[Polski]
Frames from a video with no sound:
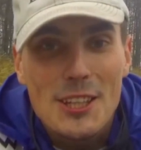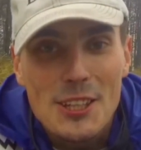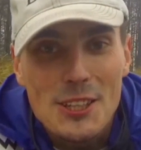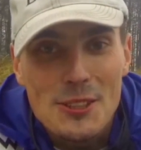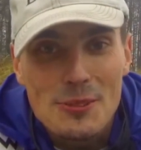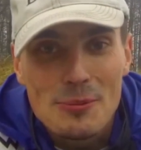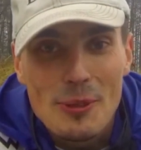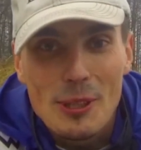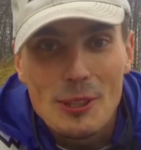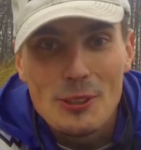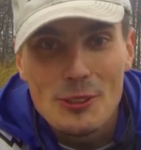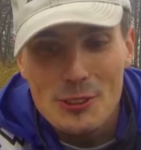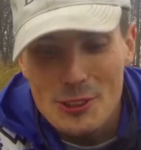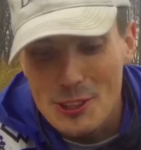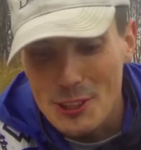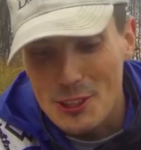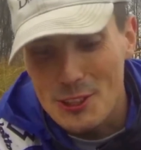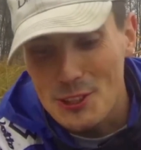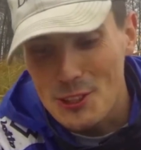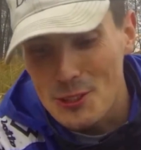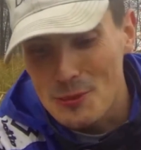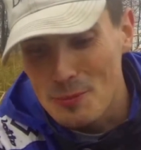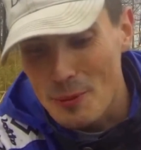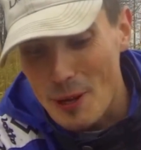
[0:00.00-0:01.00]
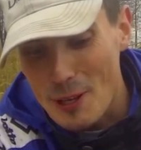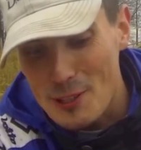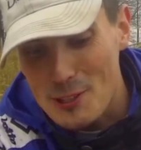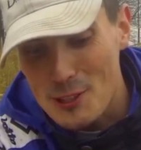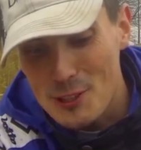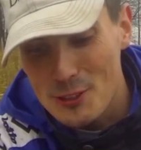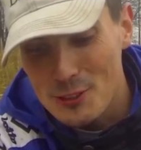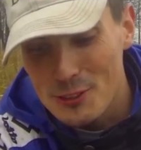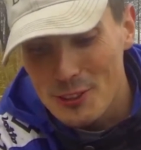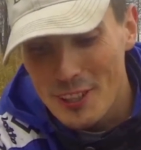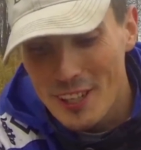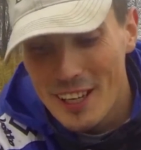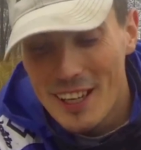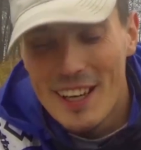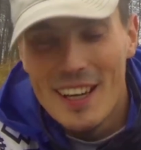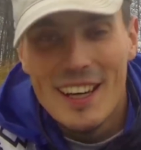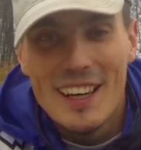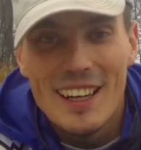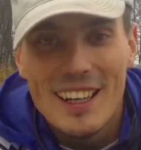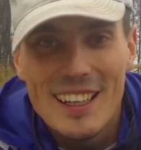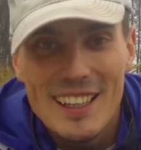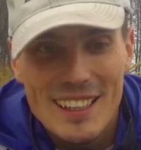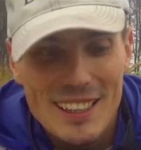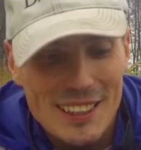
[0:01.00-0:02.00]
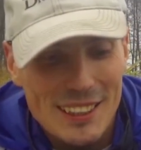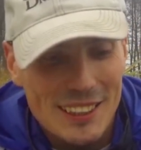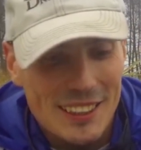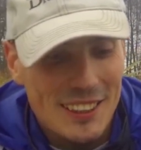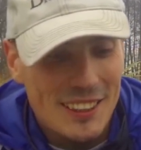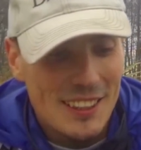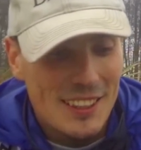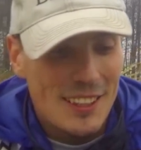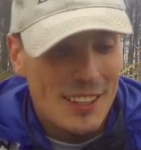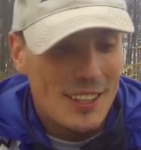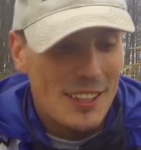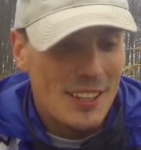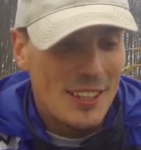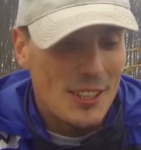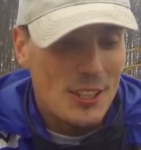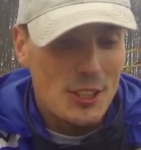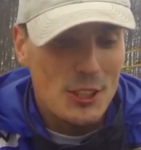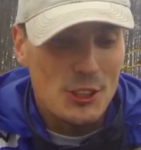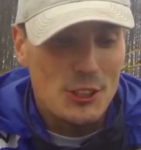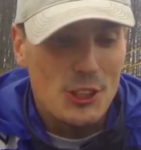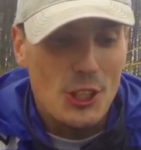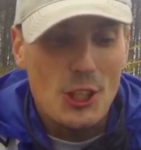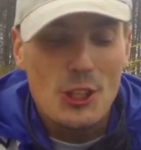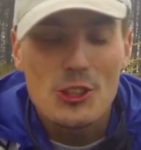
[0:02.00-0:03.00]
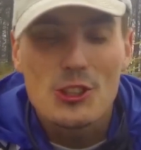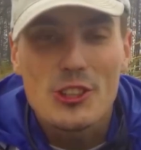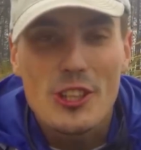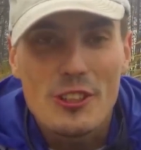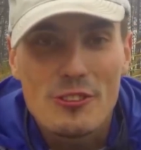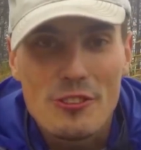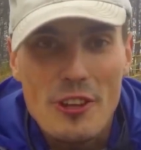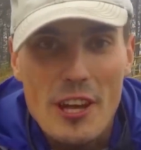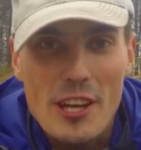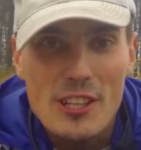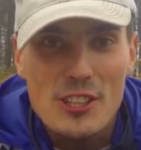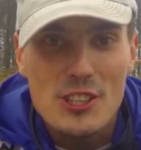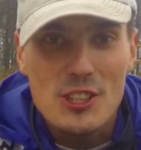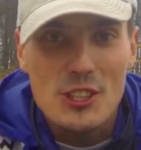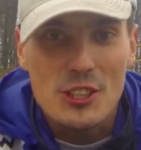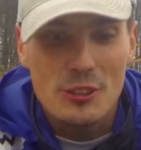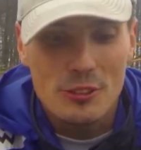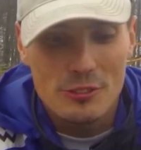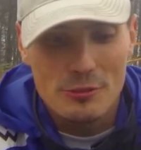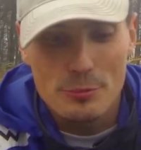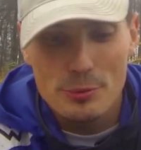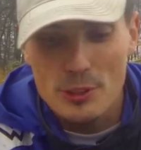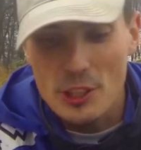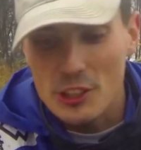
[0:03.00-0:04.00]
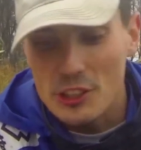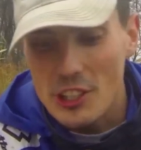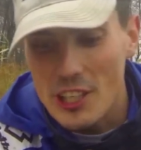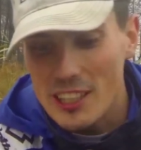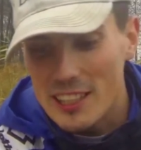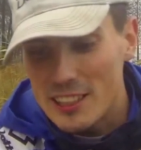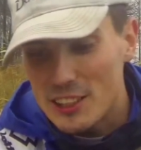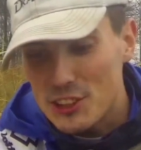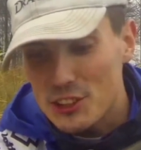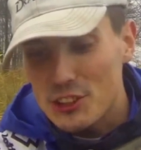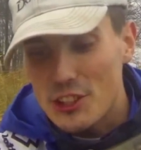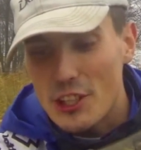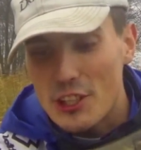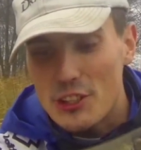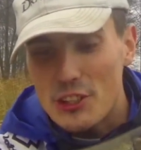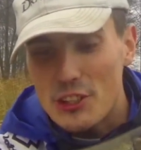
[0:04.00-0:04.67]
Takich malutkich szczupaczków. E, i troszkę większych w przedziale